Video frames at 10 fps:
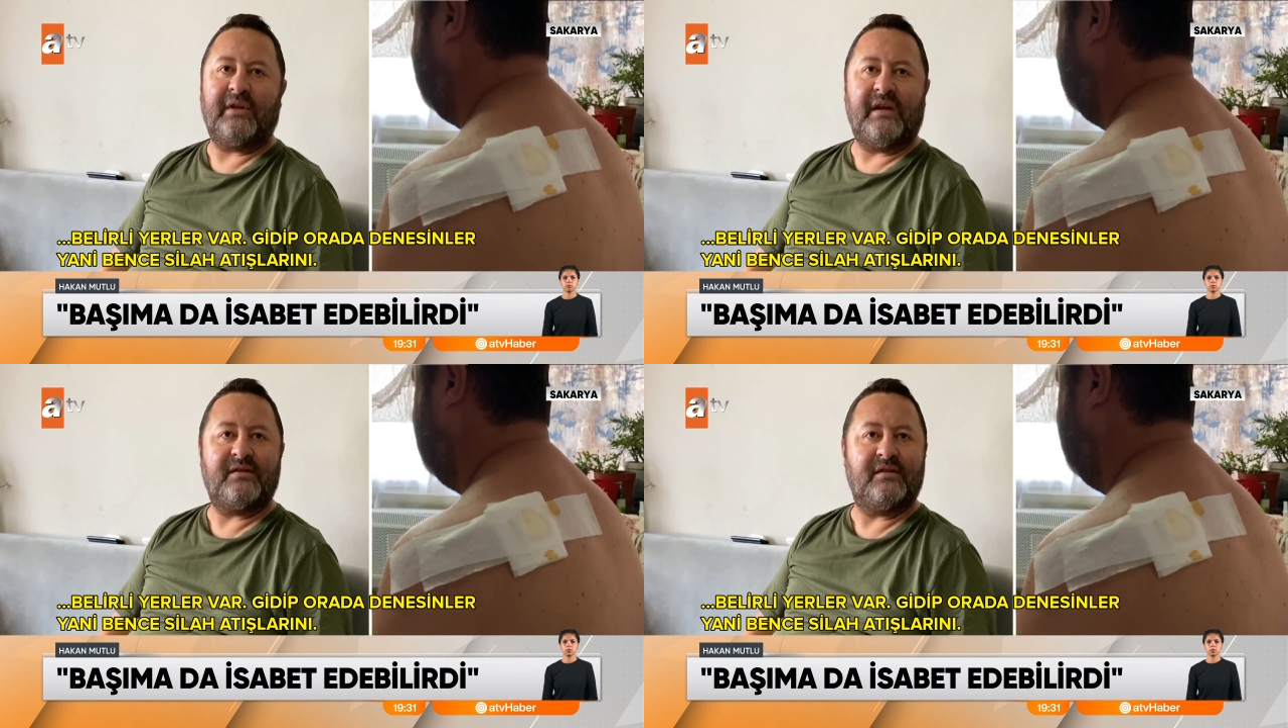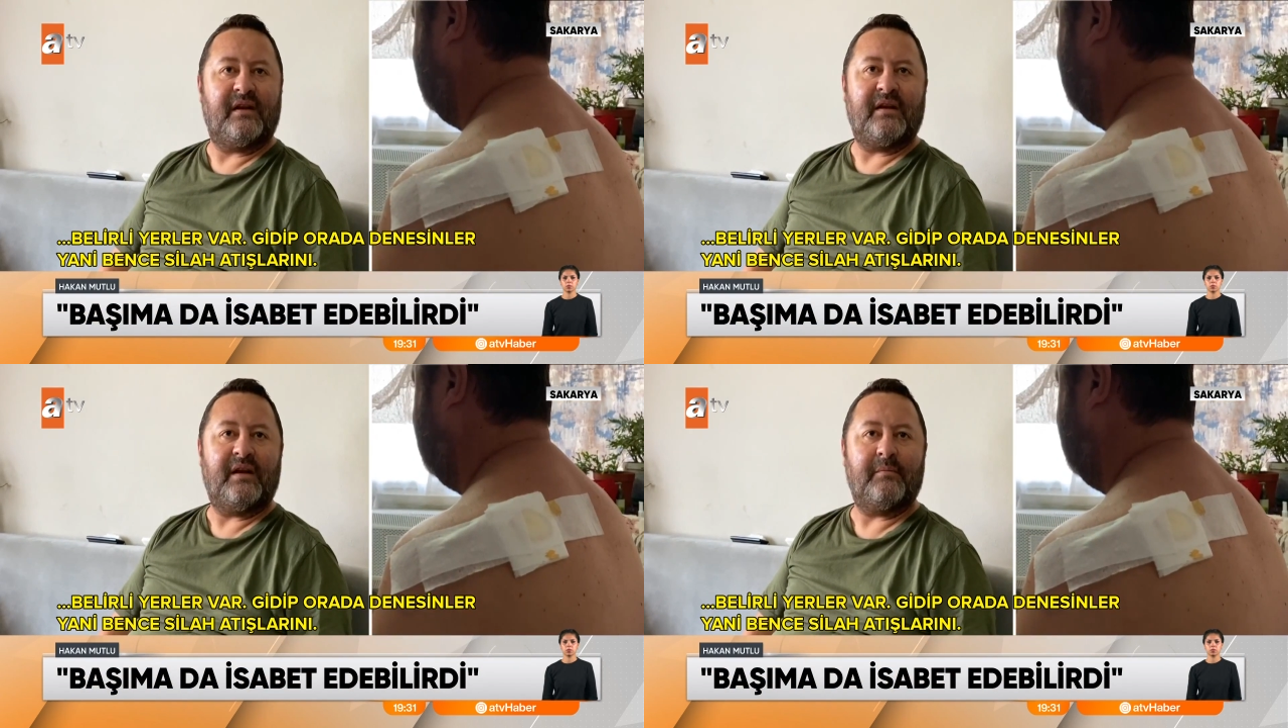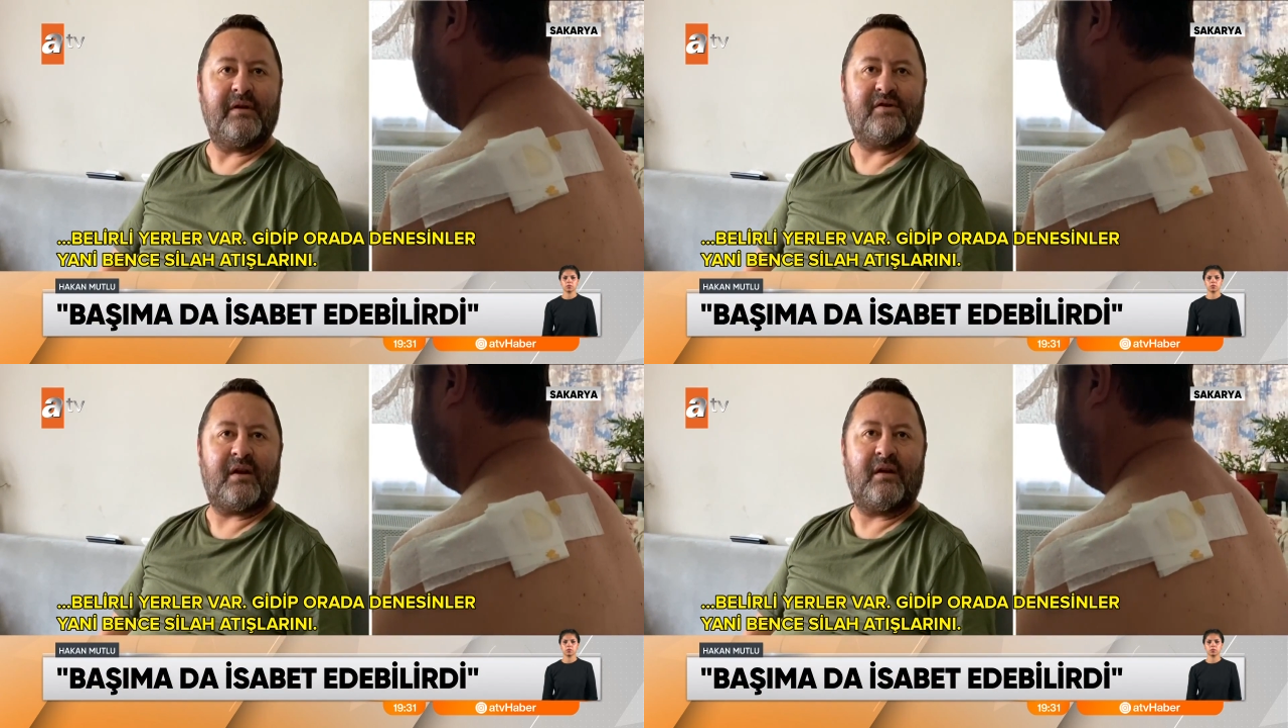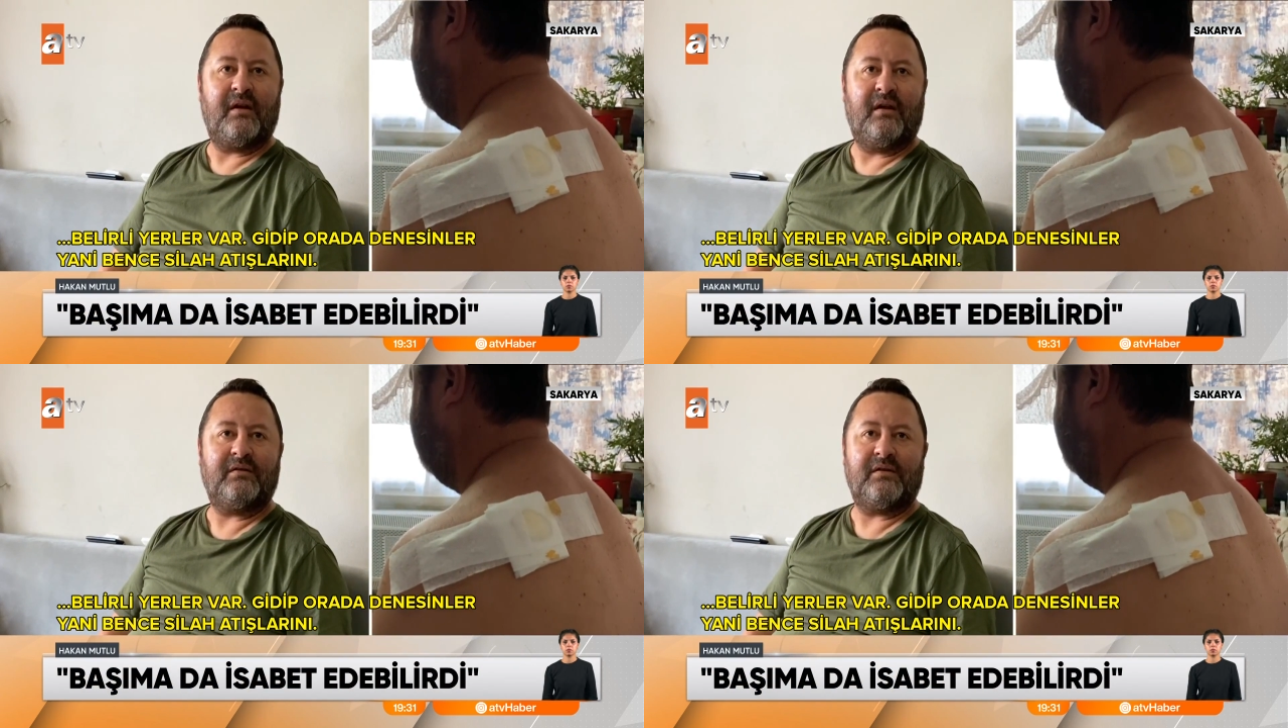denesinler yani bence
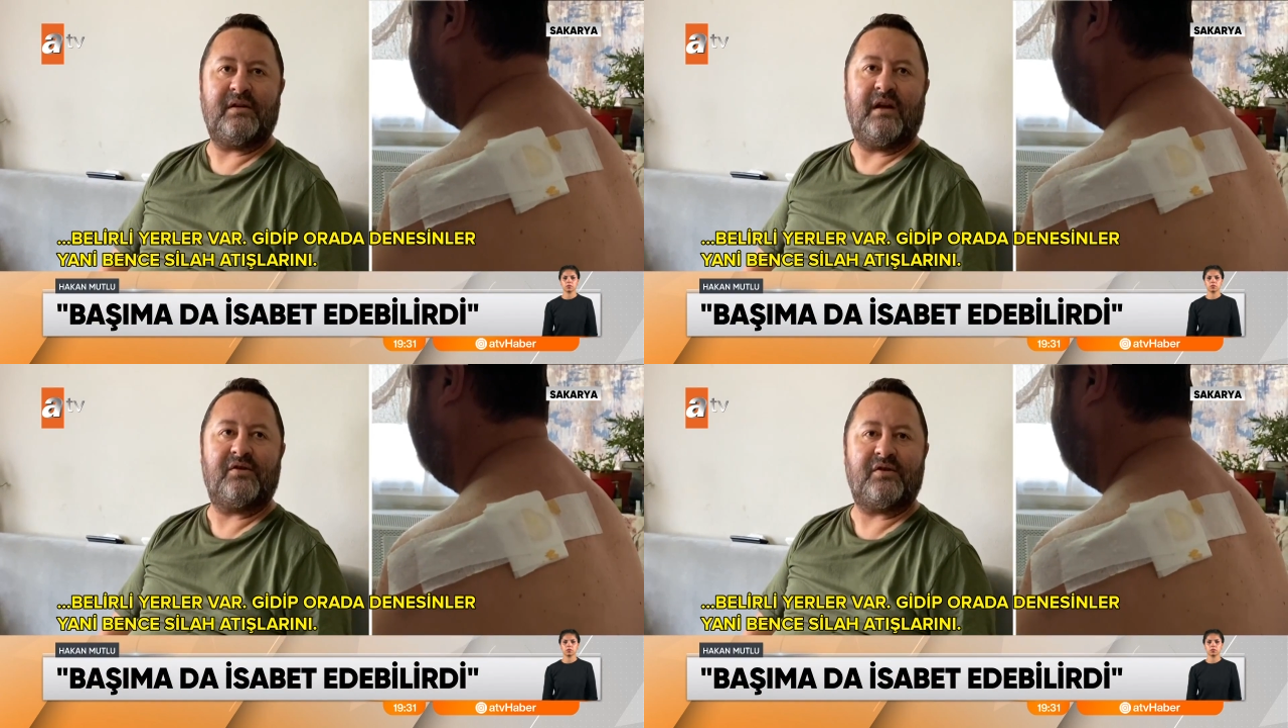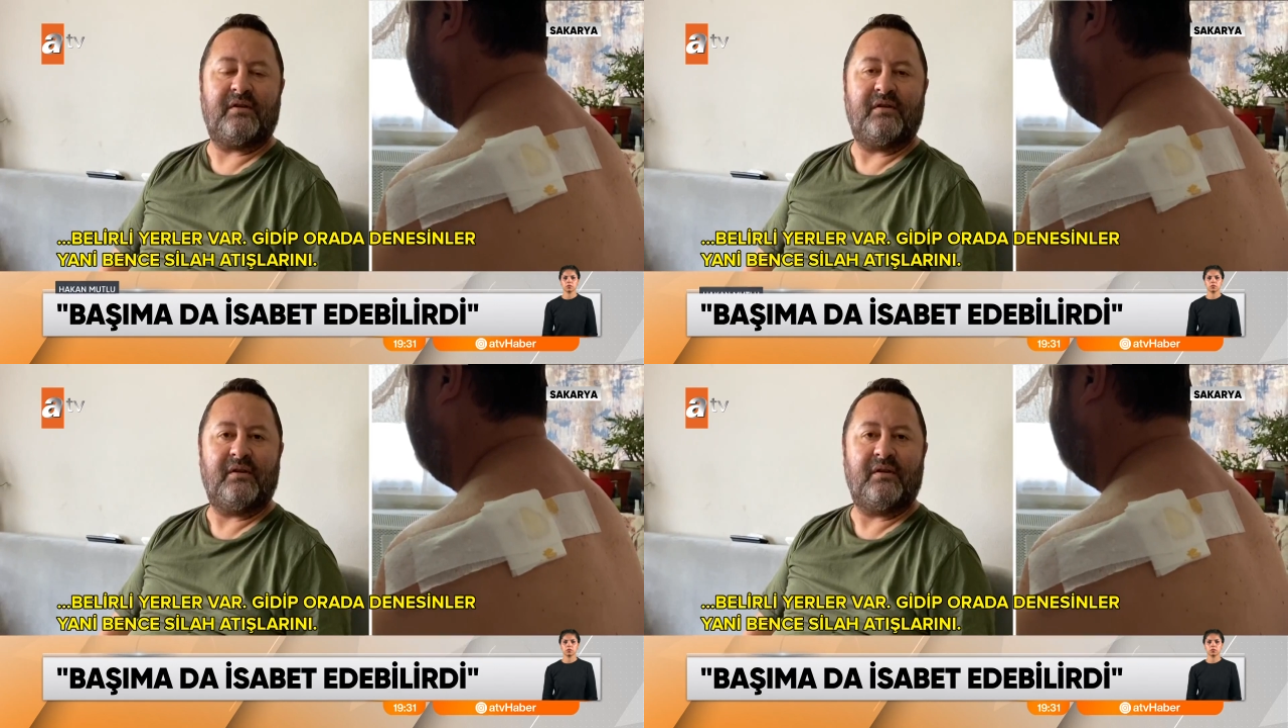silah atışlarını.